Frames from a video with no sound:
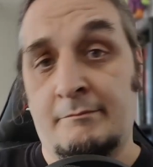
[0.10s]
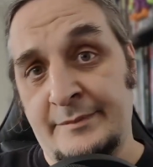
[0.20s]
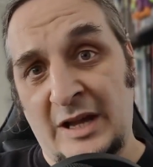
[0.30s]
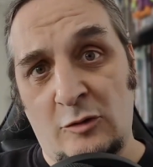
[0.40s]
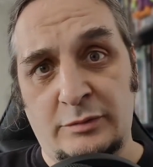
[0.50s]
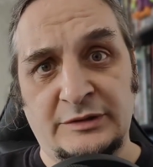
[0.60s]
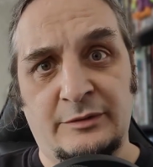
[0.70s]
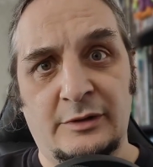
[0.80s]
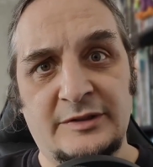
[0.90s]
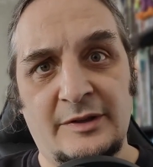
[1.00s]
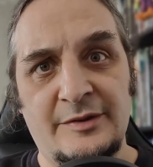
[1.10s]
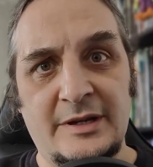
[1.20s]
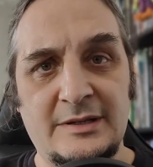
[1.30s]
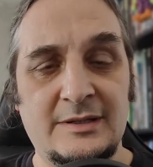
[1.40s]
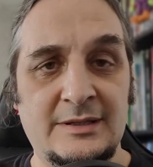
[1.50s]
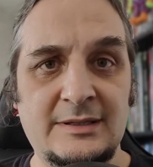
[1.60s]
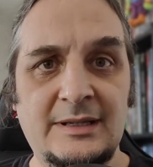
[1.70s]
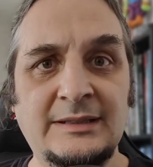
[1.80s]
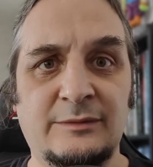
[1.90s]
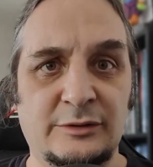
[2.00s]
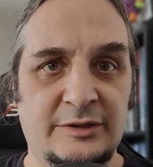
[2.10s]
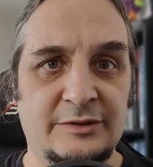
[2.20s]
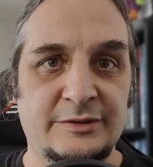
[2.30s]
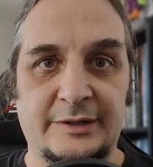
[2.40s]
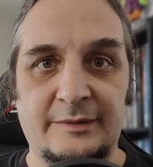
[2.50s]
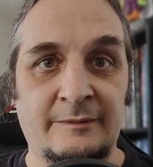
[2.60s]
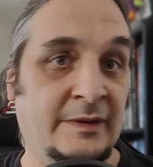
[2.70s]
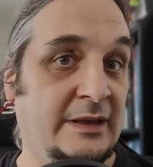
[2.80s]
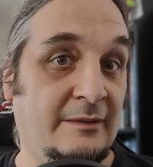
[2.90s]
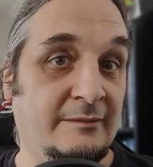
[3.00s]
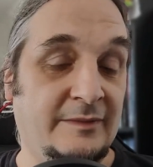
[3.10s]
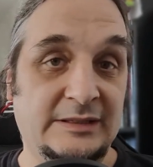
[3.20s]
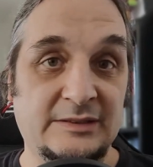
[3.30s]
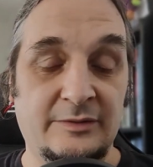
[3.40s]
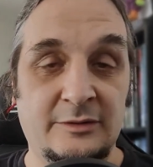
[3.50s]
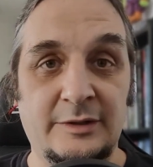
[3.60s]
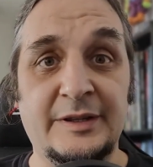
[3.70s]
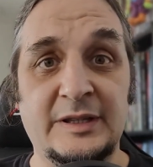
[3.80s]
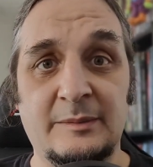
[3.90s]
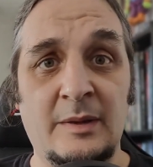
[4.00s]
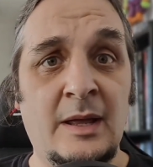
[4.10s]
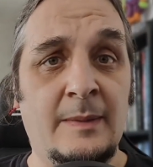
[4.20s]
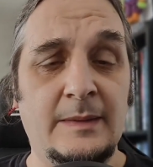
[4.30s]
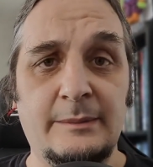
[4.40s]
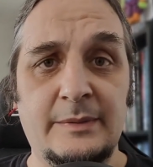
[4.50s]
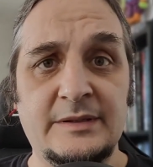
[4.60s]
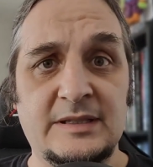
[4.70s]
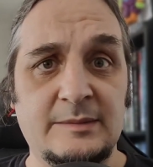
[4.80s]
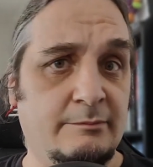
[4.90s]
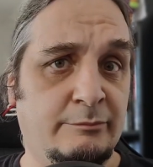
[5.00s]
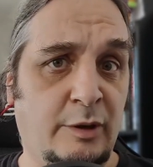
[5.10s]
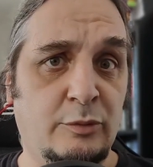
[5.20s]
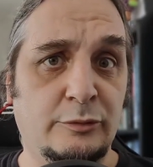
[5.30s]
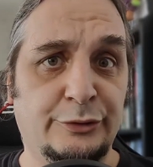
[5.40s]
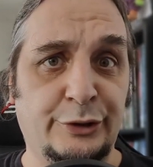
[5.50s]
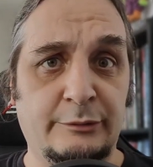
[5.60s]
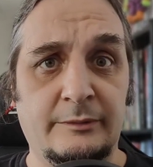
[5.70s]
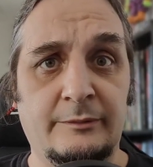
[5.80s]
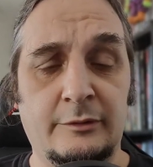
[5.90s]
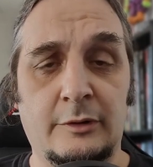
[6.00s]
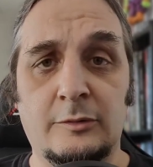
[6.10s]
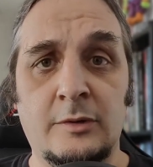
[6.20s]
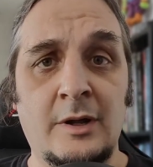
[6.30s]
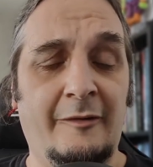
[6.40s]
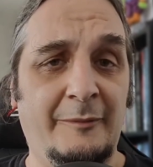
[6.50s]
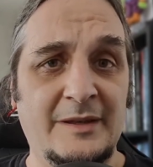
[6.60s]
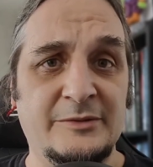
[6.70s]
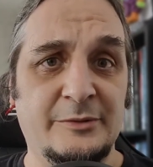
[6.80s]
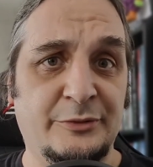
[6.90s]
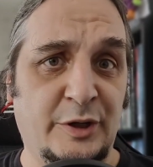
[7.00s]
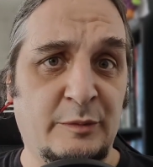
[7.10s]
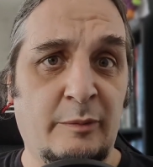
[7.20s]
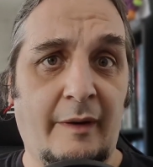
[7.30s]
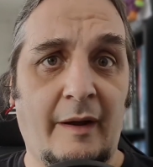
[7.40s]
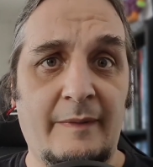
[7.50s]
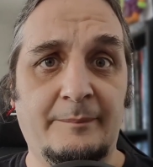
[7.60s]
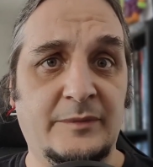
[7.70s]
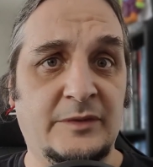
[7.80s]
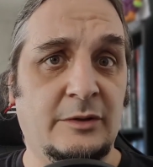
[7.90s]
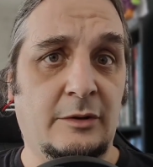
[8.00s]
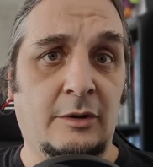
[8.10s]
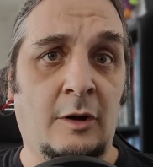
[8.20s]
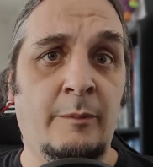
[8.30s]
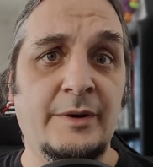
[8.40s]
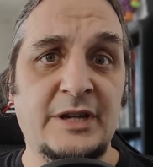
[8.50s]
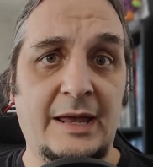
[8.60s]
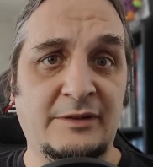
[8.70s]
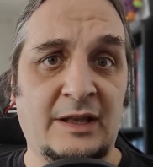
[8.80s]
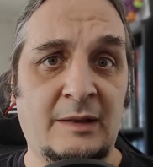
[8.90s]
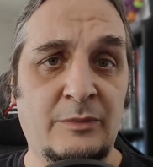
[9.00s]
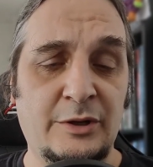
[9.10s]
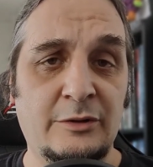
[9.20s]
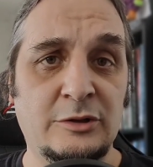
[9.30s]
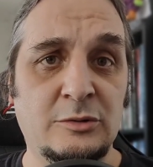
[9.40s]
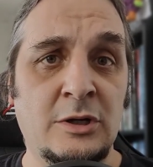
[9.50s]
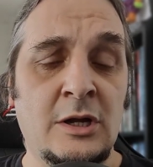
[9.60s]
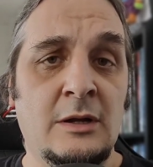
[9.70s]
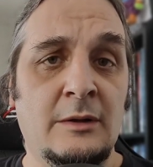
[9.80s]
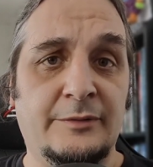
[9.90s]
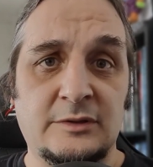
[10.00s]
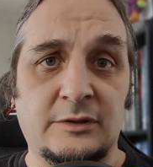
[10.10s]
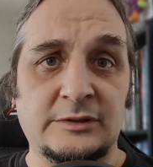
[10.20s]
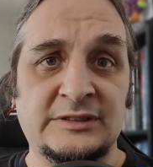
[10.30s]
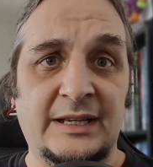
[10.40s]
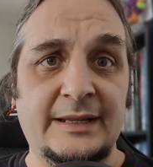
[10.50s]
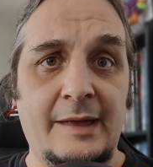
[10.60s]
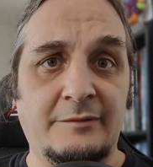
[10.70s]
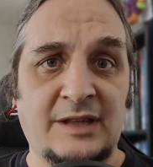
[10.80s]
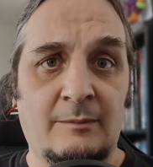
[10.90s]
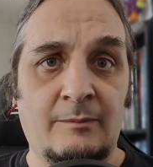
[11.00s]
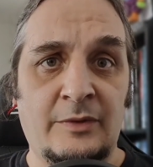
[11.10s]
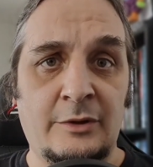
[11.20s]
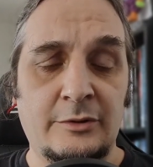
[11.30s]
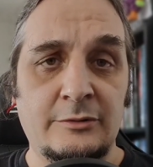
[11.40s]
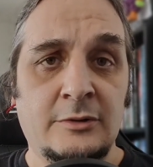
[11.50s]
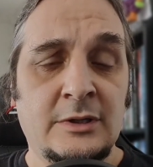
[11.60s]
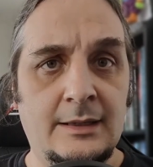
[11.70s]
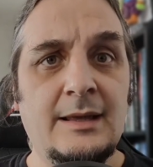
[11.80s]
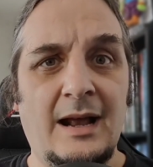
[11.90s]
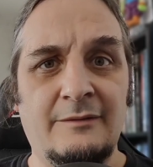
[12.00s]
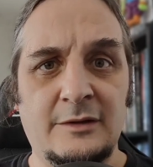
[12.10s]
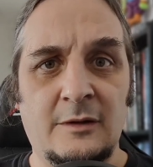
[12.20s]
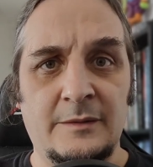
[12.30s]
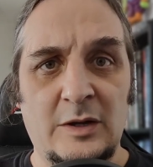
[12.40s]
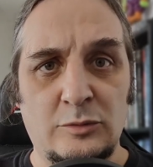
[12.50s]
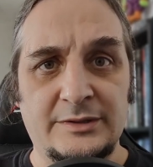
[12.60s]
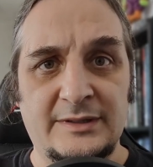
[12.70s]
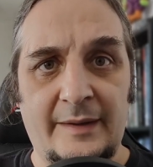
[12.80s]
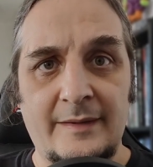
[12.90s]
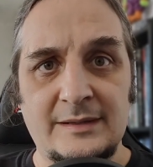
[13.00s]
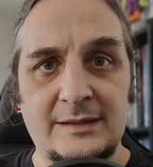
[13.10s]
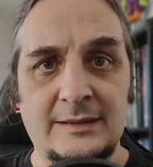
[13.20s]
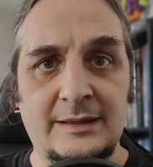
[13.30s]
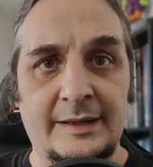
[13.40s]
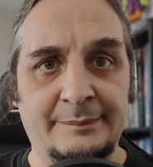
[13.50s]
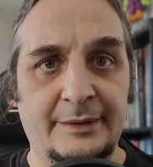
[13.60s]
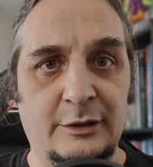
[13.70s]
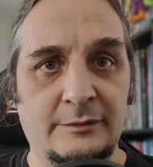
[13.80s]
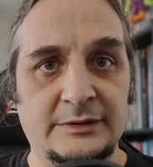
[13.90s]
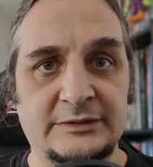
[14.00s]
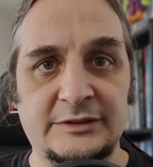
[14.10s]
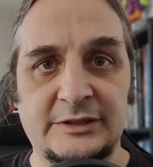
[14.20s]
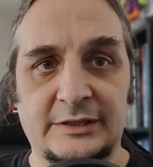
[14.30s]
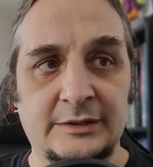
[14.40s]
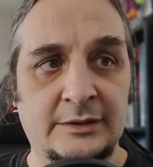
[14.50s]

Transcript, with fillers: Miał być vlog co tydzień i jest vlog co tydzień. Witam Was w kolejnym diabelskim popkulturowym vlogu. Miejscu, w którym opowiadam, co obejrzałem w ostatnim tygodniu, w co zagrałem w ostatnim tygodniu i jak wygląda mój tradycyjny RPGowy tydzień.